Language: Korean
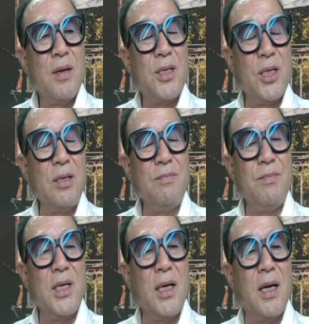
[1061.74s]

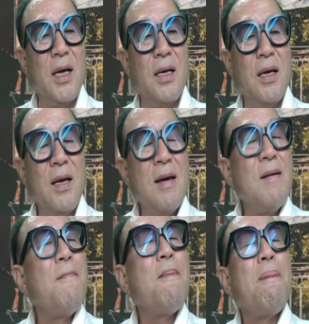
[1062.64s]
지금 여기에
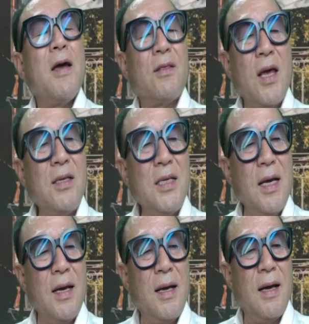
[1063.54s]

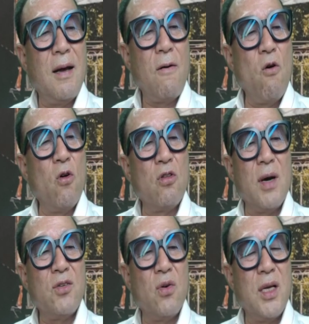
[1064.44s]
택지에
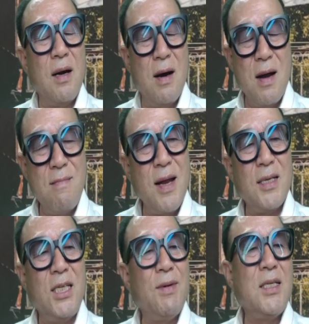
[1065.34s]
오토바이 소리 얼마나
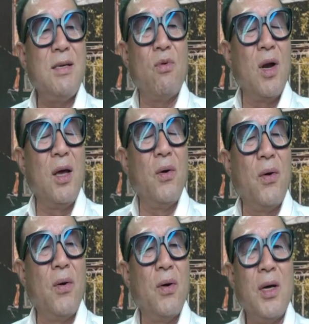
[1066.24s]
심한지
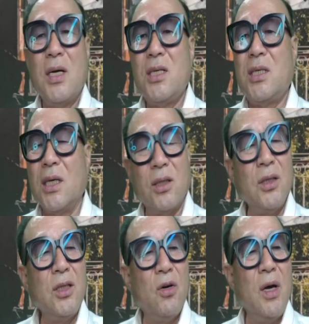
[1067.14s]
몰라요. 저
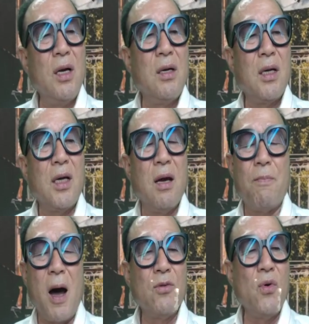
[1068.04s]
같은 경우에는 이렇게
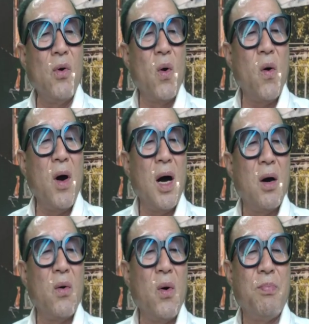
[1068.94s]
방송을
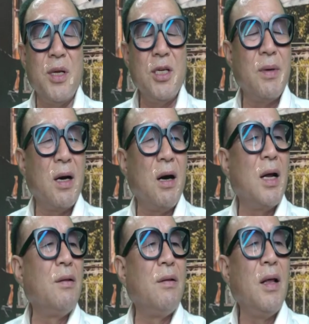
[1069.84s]
녹화하고 편집해
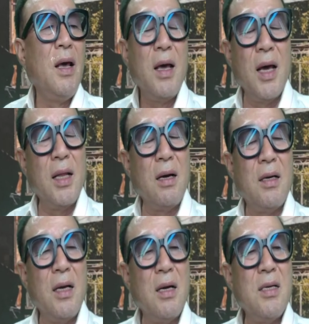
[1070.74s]
가는 해야
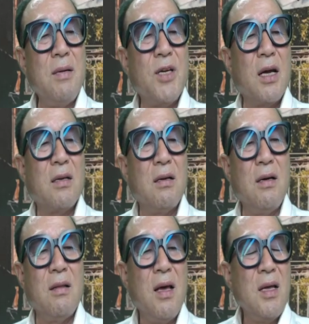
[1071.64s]
되는 이런
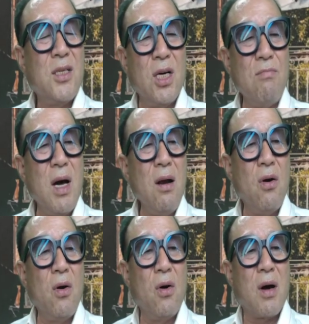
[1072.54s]
입장에서는
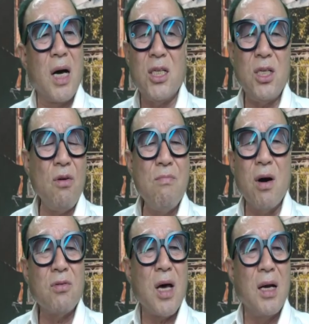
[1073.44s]
정말로 같이 좀
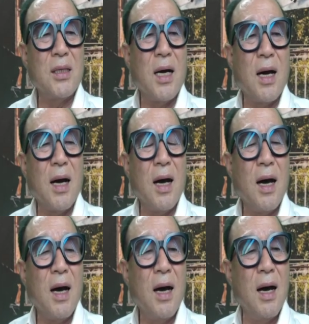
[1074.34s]
먹고
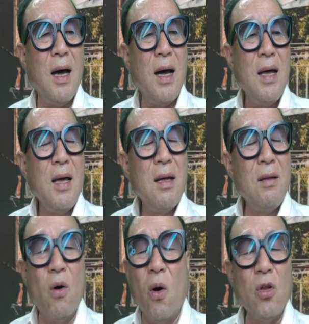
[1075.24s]
살자. 어?
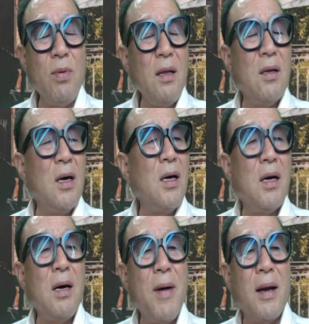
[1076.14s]
오토바이 너
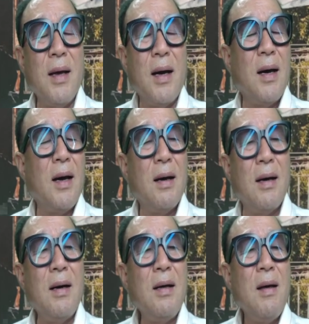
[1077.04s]
말이야.
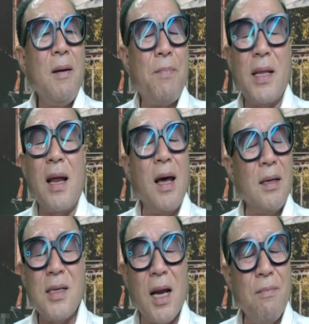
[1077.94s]
어?
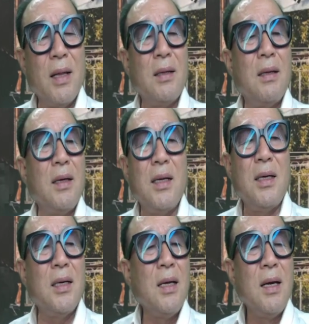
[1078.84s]
배달하는 사람만
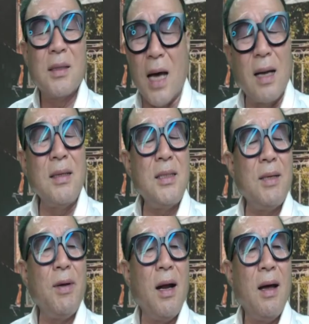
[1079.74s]
사는
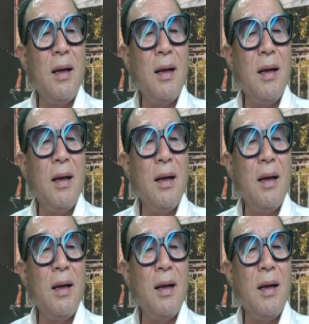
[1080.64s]
집이라.